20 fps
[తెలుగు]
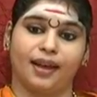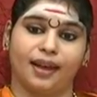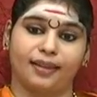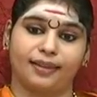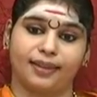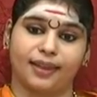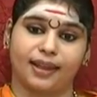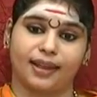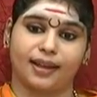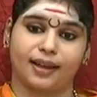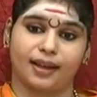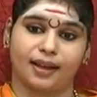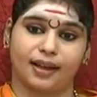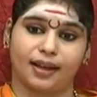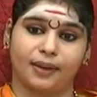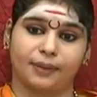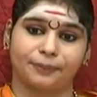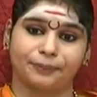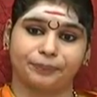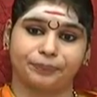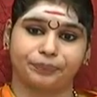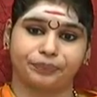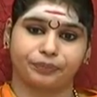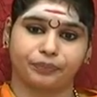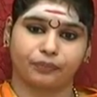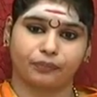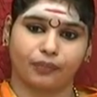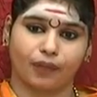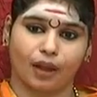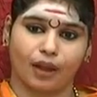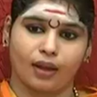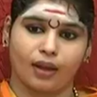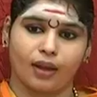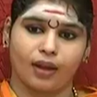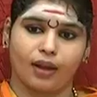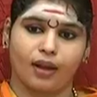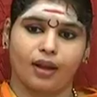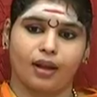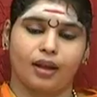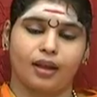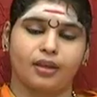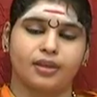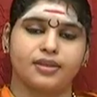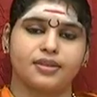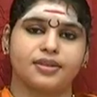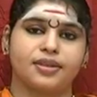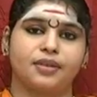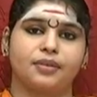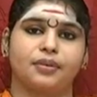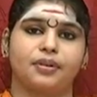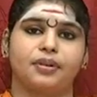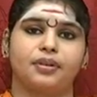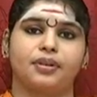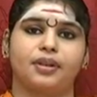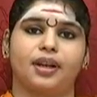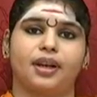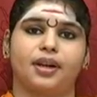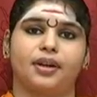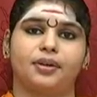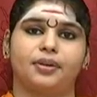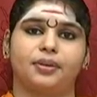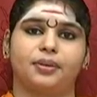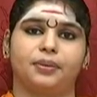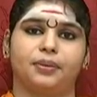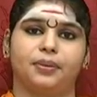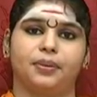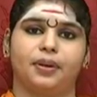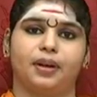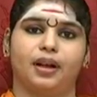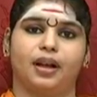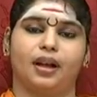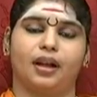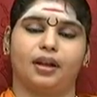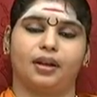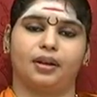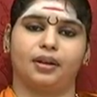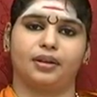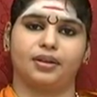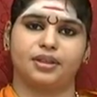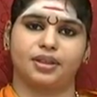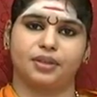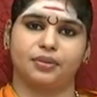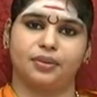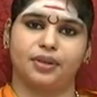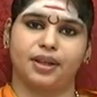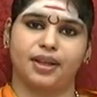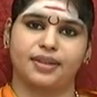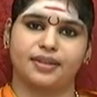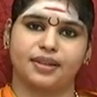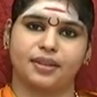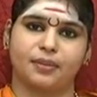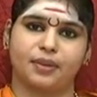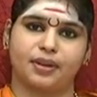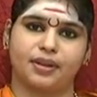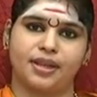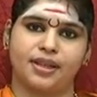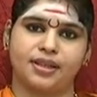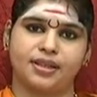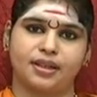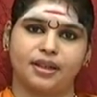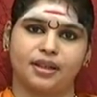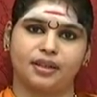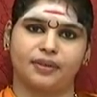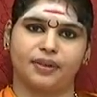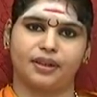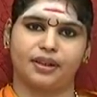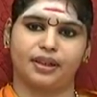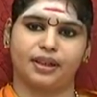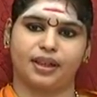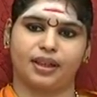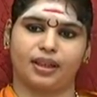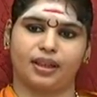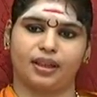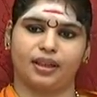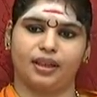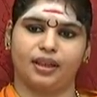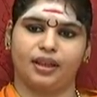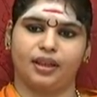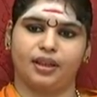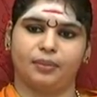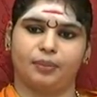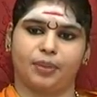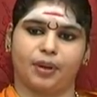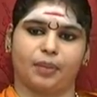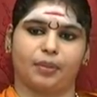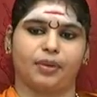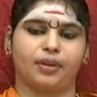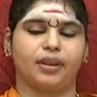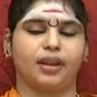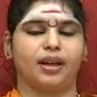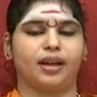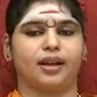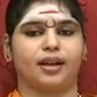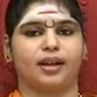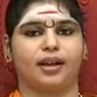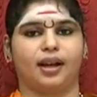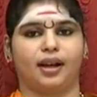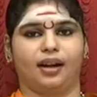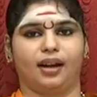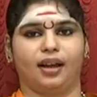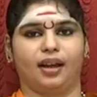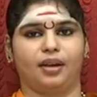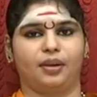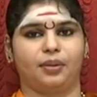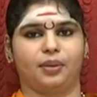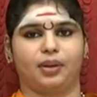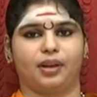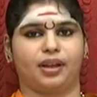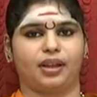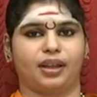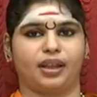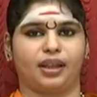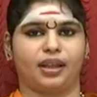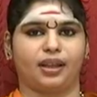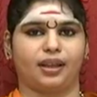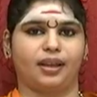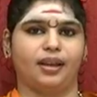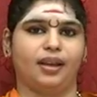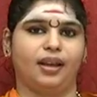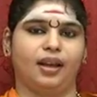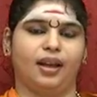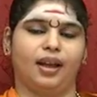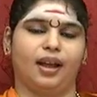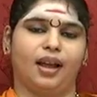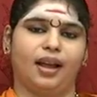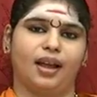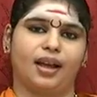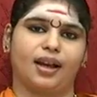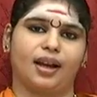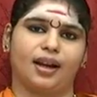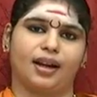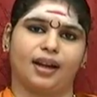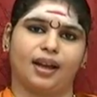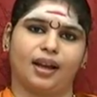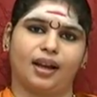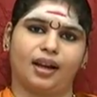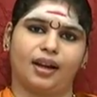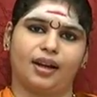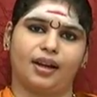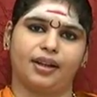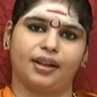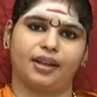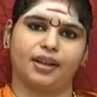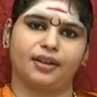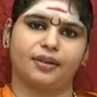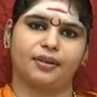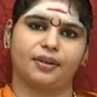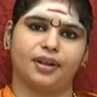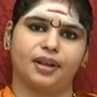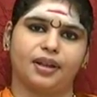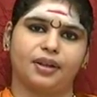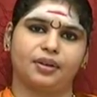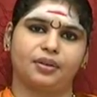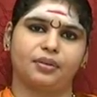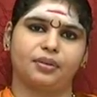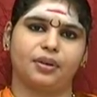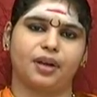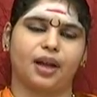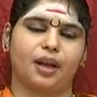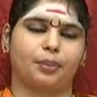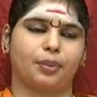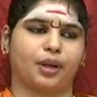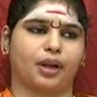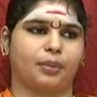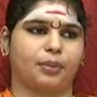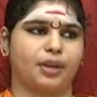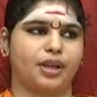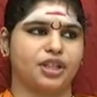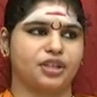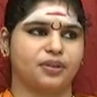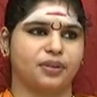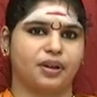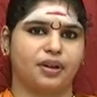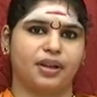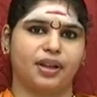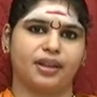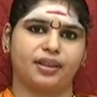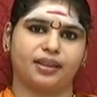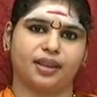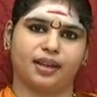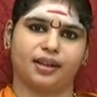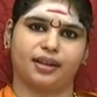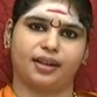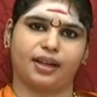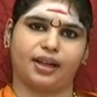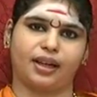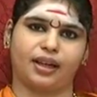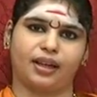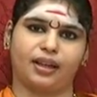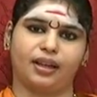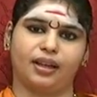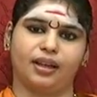అంతేకాక శివుడున్నాడు ఆ శివుడికి సంబంధించినటువంటి ప్రమథ గణాలు ఉన్నాయి ఆ గణాలన్నిటికీ కూడాను ఆ పరమేశ్వరుడే తండ్రి